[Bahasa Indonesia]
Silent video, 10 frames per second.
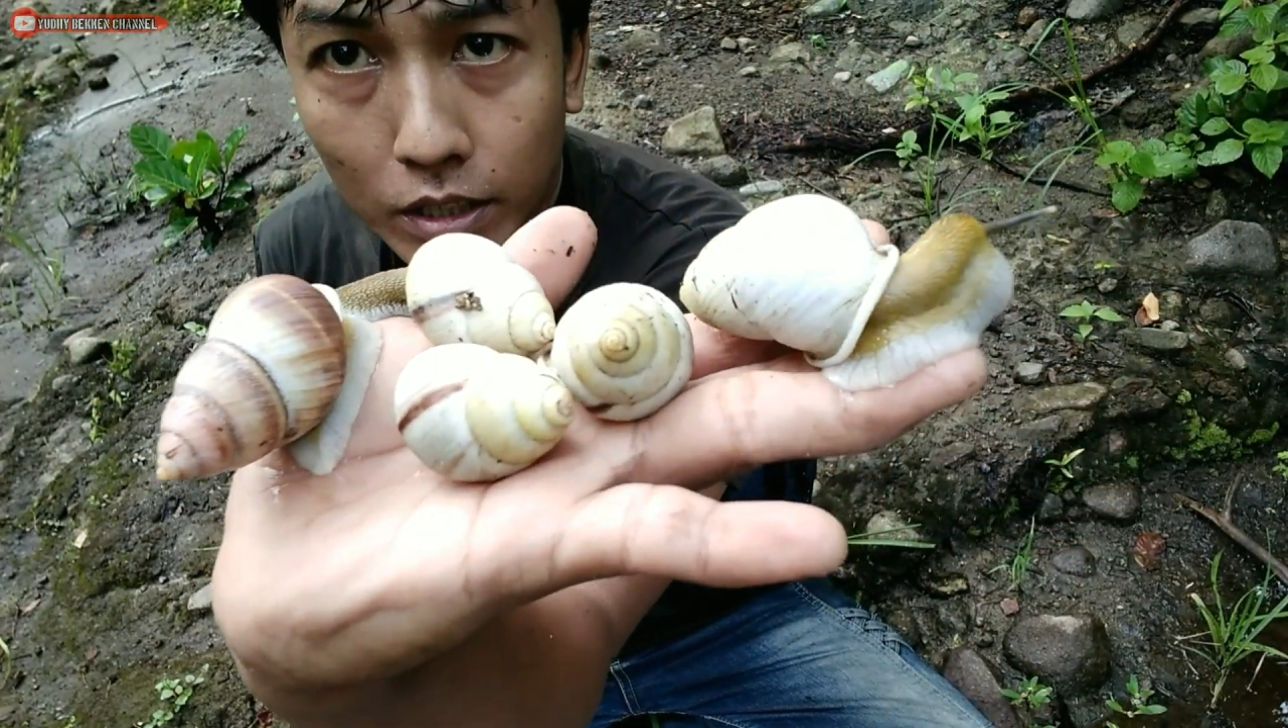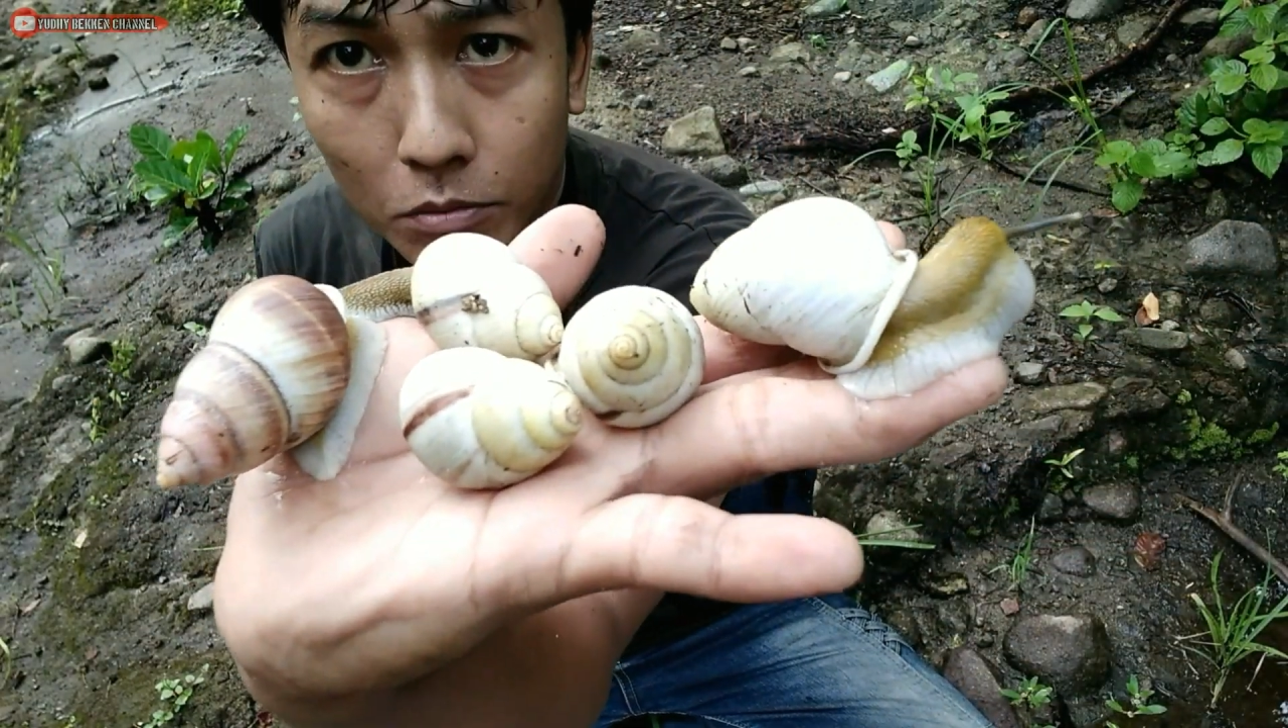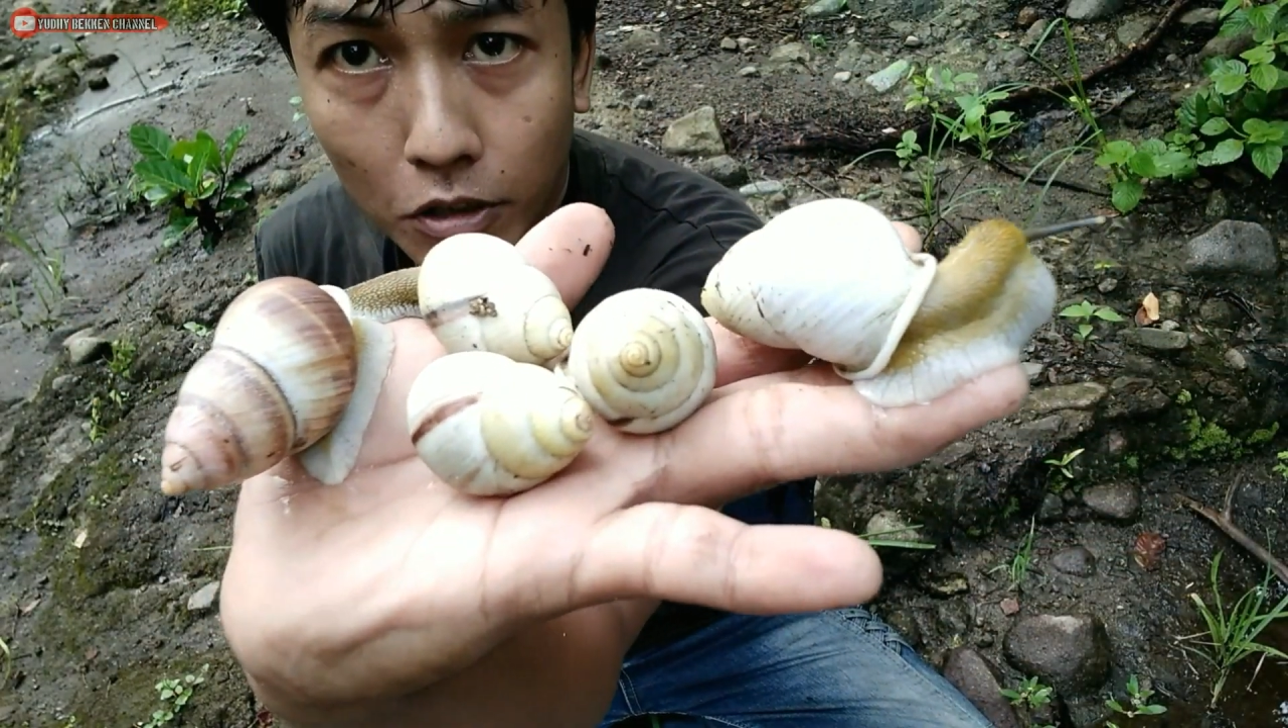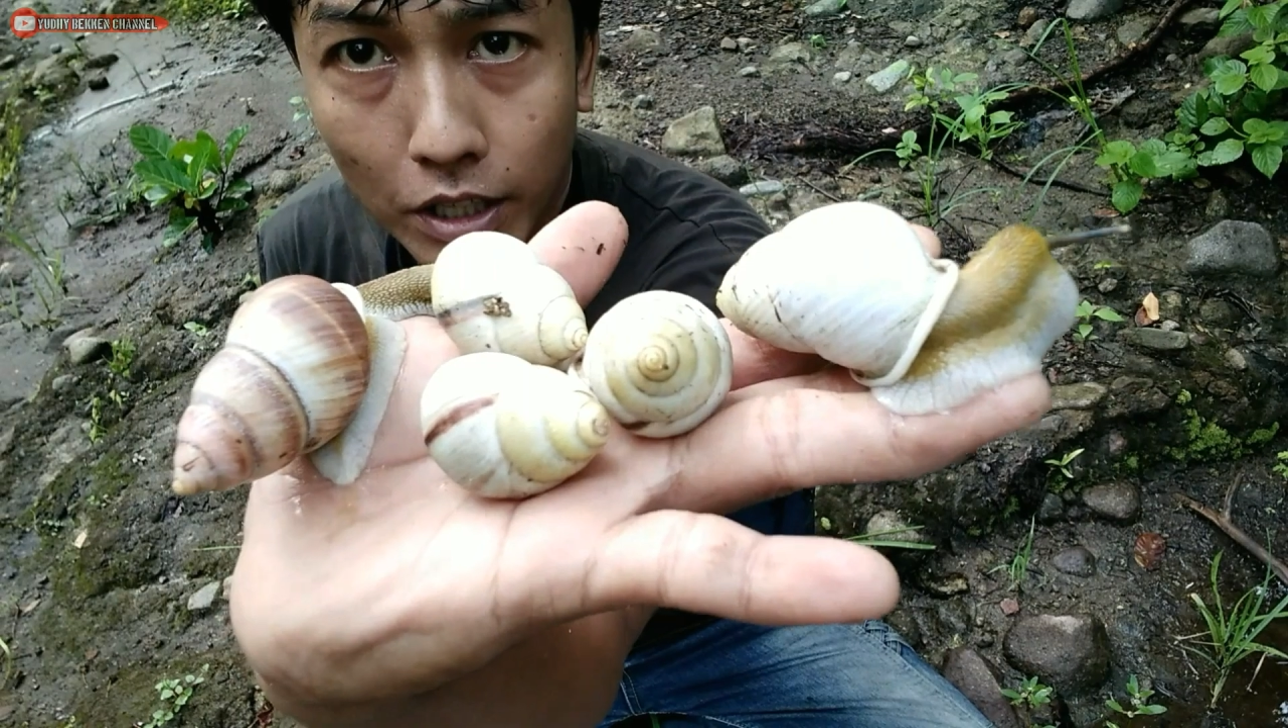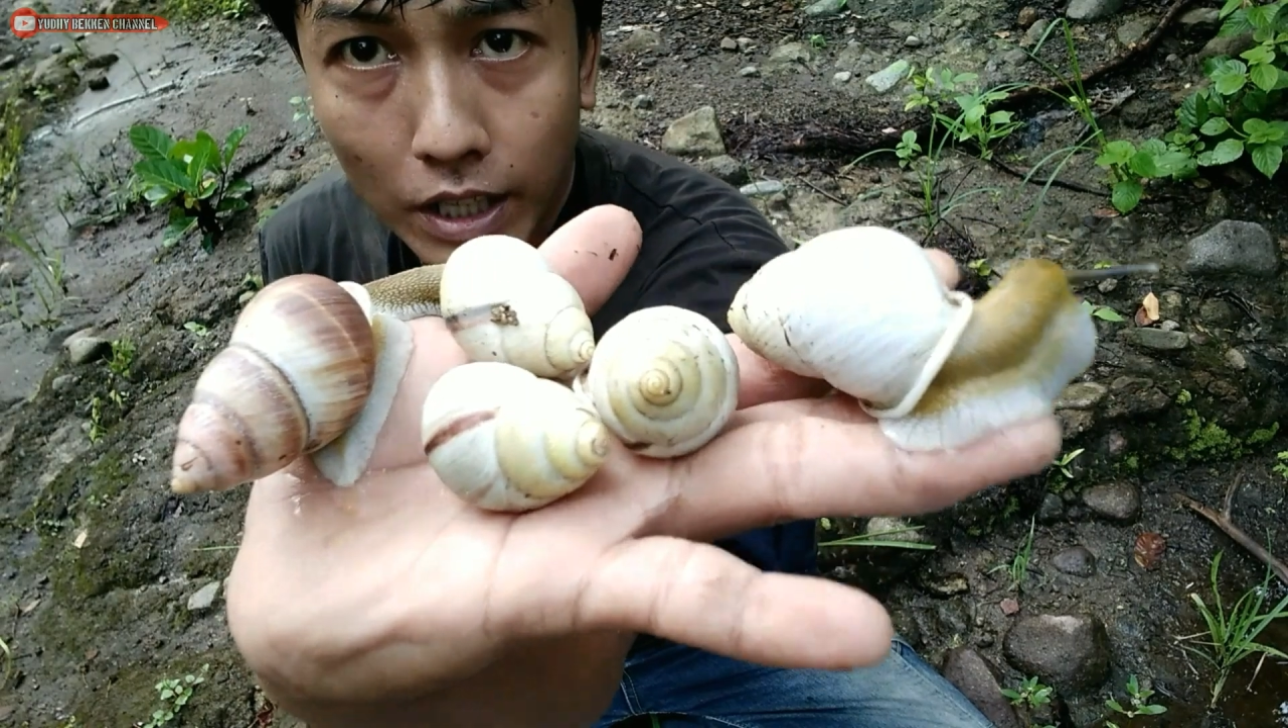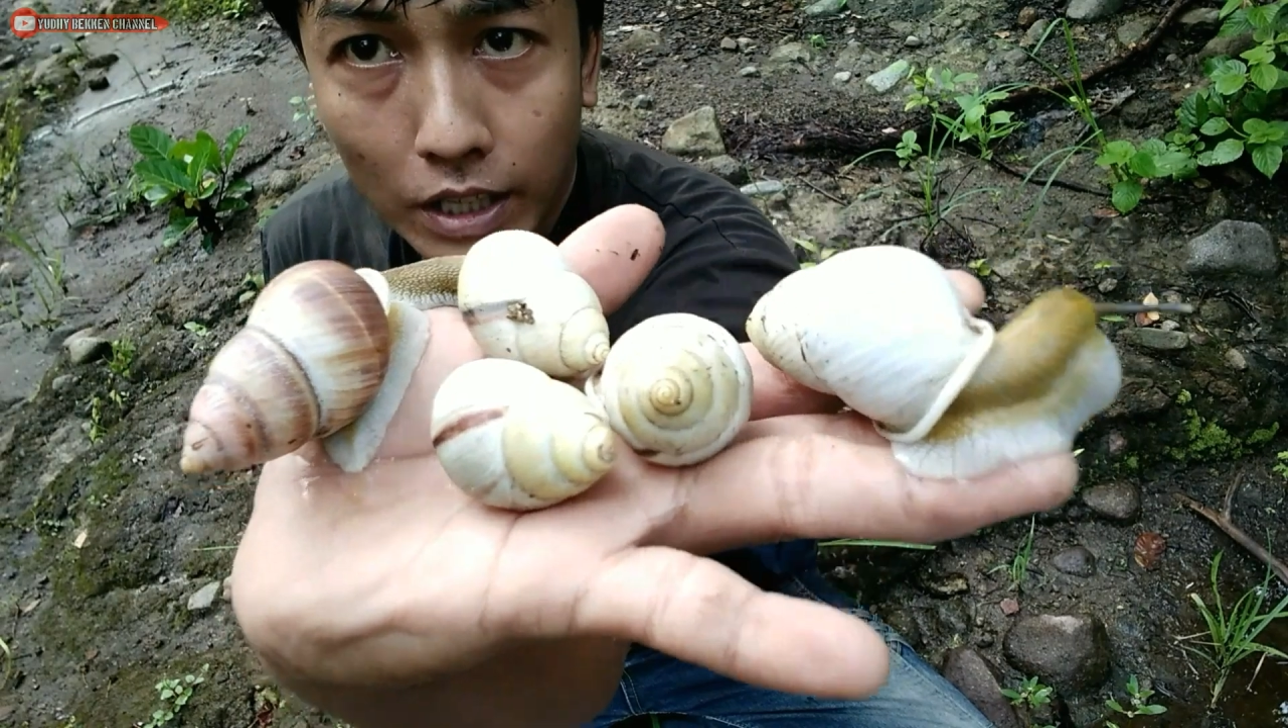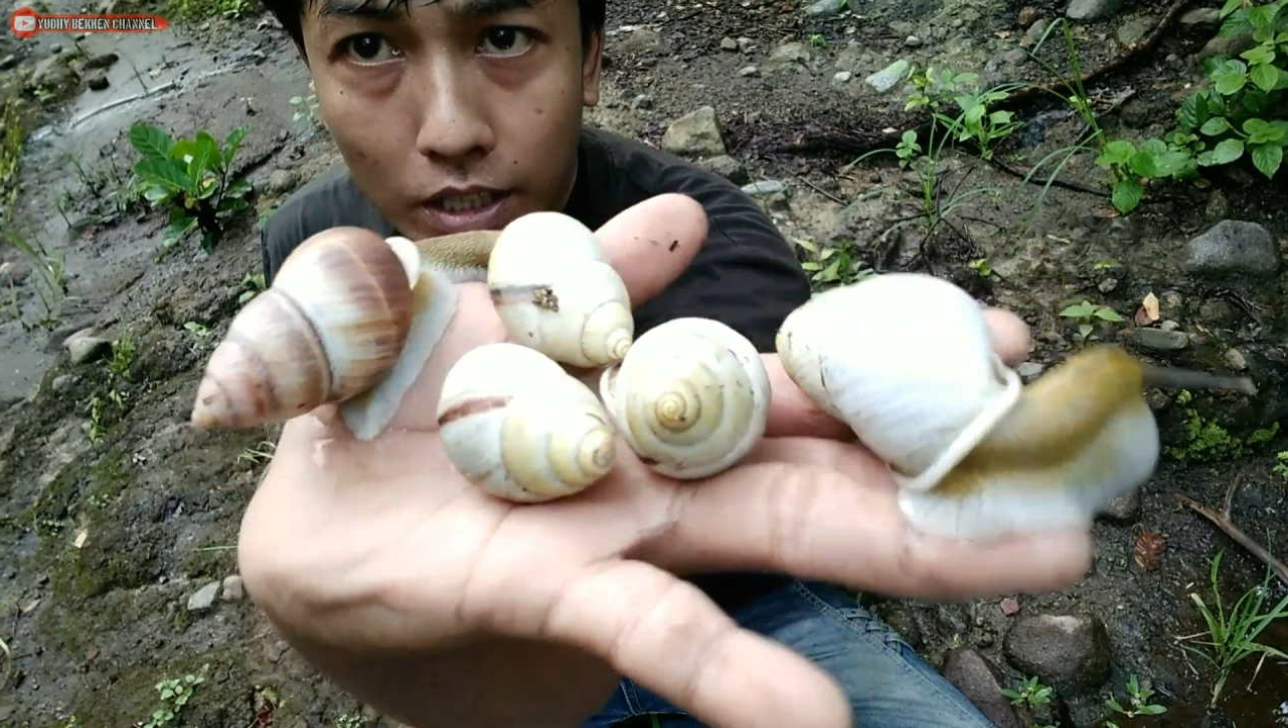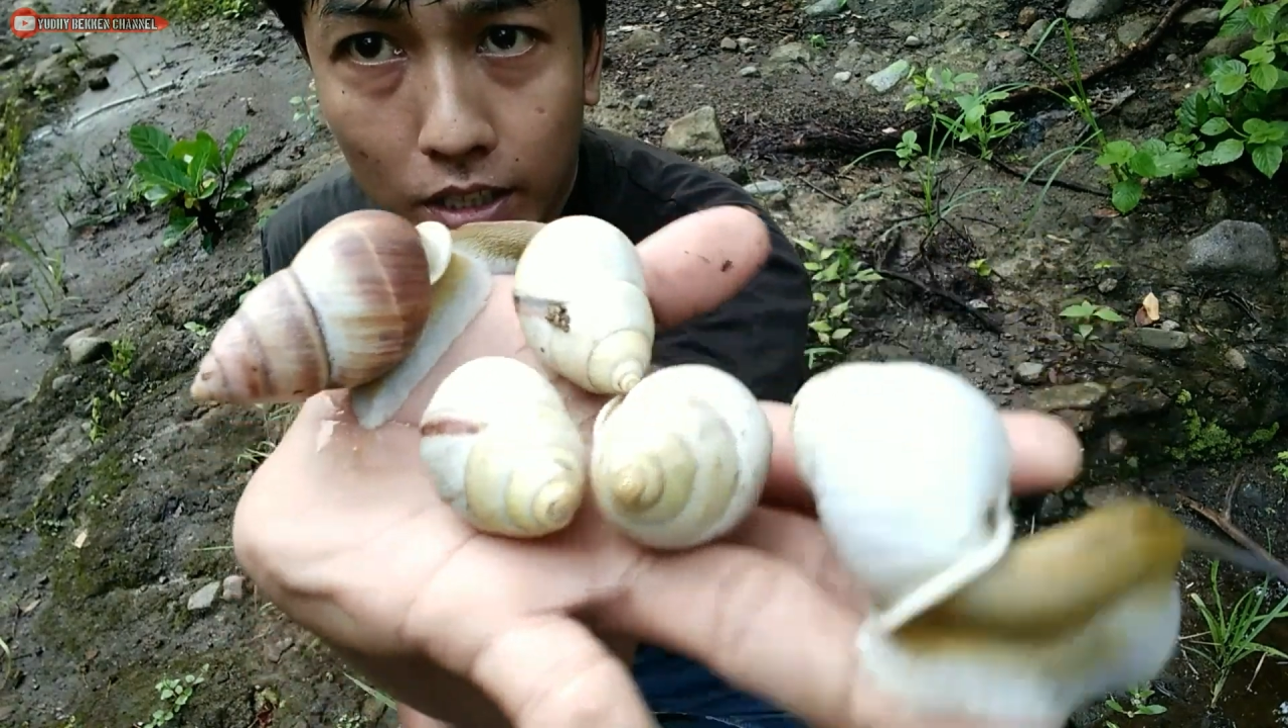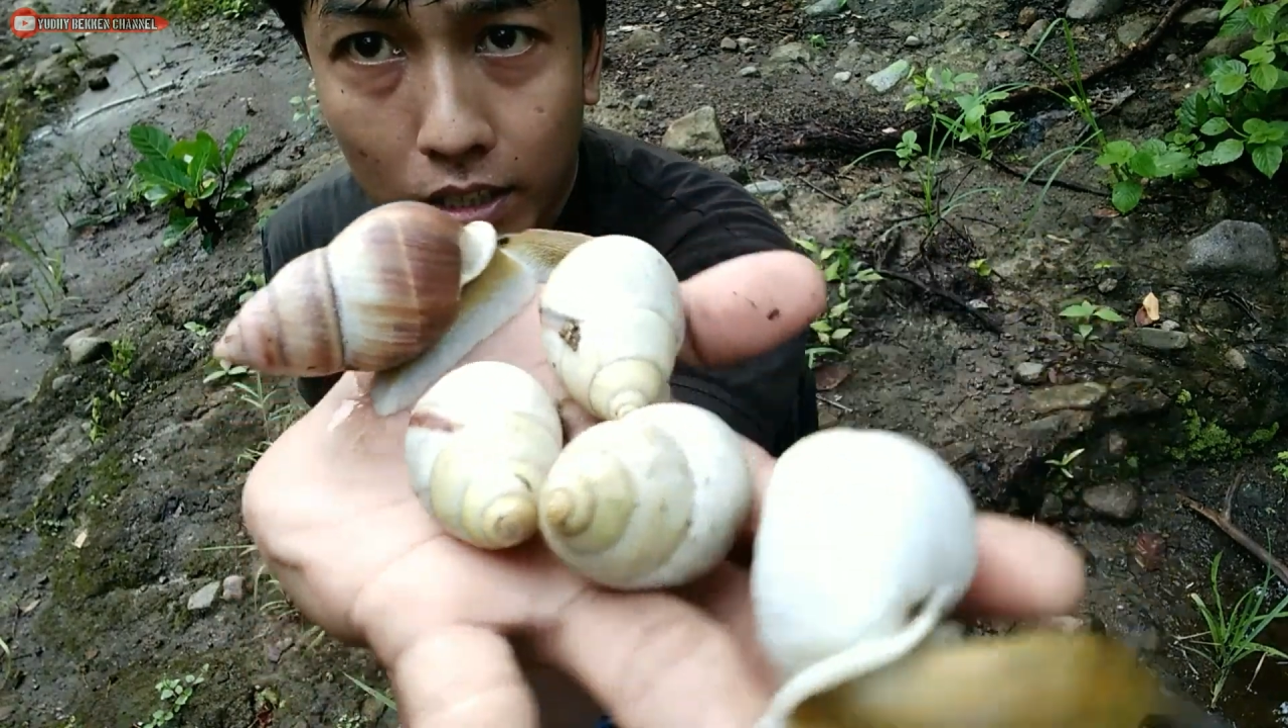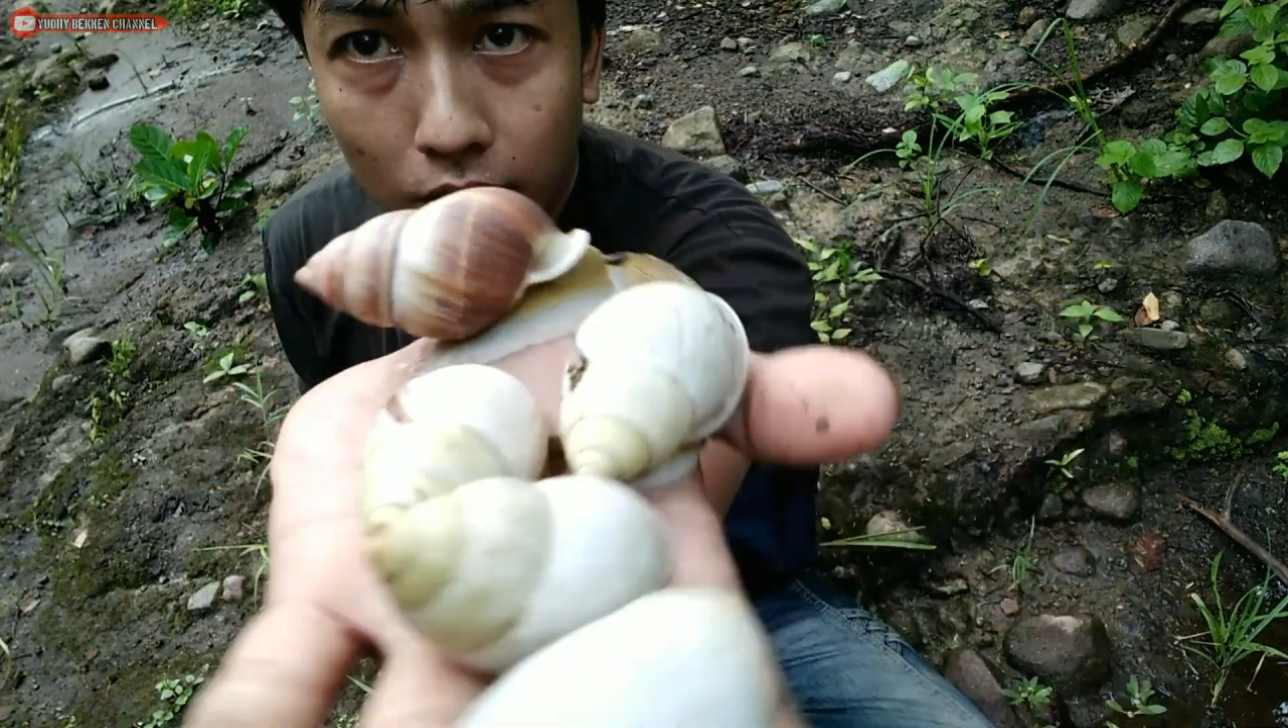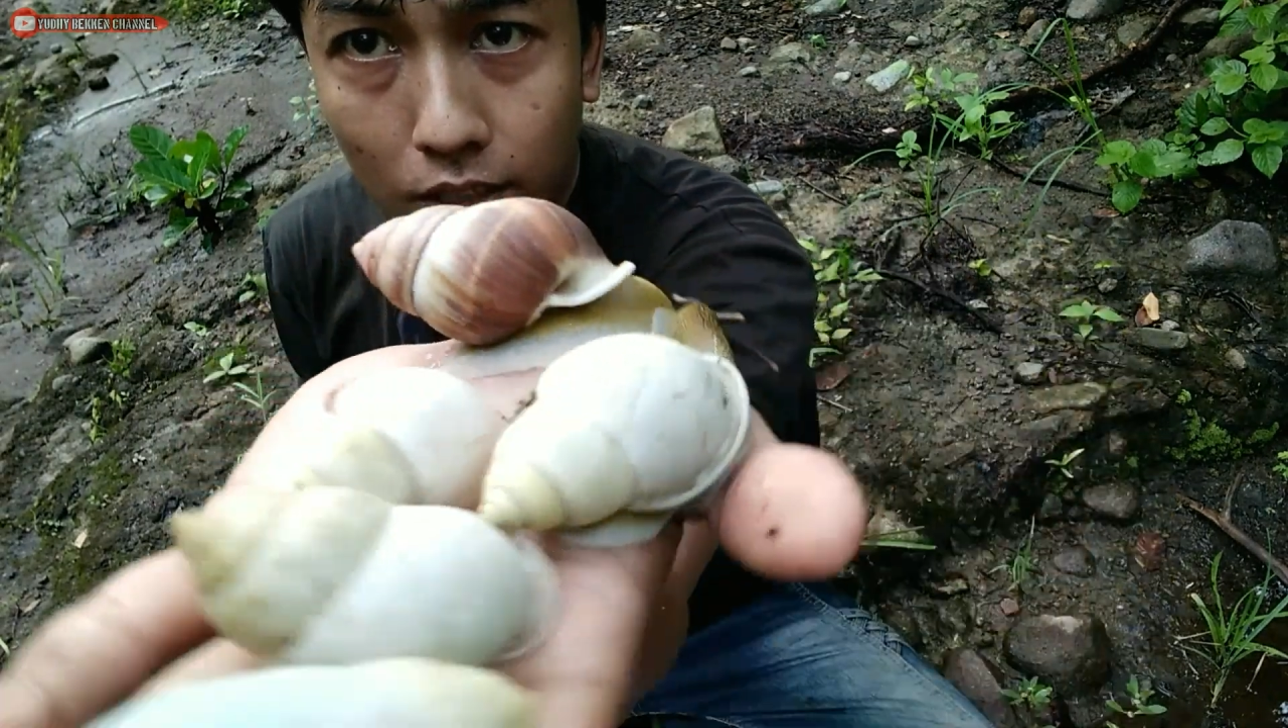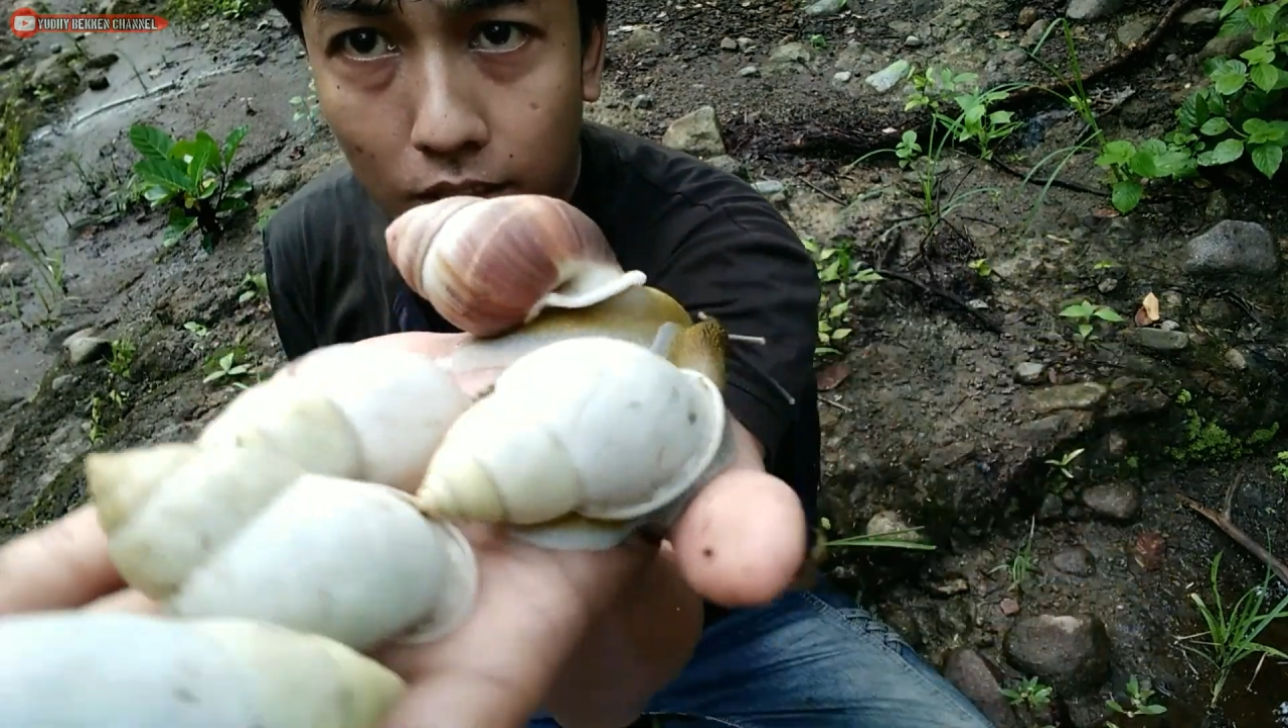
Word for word: temukan tadi